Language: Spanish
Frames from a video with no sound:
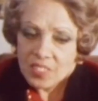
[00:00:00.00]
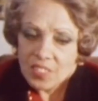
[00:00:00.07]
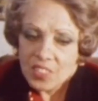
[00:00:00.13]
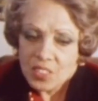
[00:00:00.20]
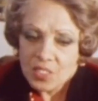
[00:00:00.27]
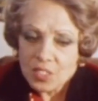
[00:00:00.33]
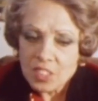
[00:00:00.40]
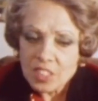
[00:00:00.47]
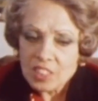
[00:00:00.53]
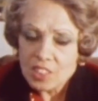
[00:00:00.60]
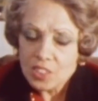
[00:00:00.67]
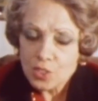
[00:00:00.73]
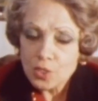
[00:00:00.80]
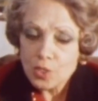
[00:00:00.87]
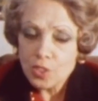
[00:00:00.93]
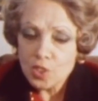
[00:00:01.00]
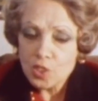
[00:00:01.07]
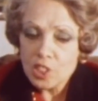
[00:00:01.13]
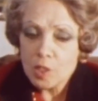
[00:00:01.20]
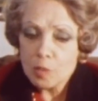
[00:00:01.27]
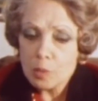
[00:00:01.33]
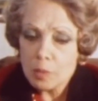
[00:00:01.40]
Figúrese, yo
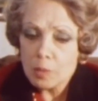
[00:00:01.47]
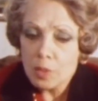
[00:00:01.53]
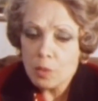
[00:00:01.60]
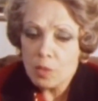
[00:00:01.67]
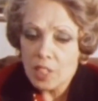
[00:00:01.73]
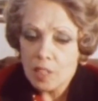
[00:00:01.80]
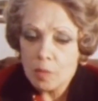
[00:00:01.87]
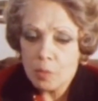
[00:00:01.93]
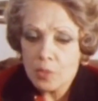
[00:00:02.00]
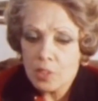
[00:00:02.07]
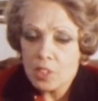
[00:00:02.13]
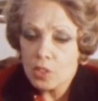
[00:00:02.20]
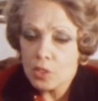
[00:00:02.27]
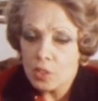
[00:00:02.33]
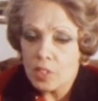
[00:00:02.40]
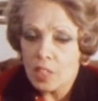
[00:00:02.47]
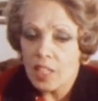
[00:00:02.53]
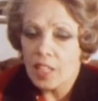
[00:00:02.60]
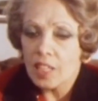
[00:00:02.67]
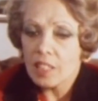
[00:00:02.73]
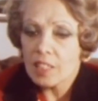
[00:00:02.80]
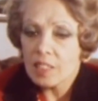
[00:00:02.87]
creo que en primer lugar, porque toda,
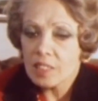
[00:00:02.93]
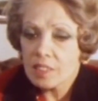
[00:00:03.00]
la,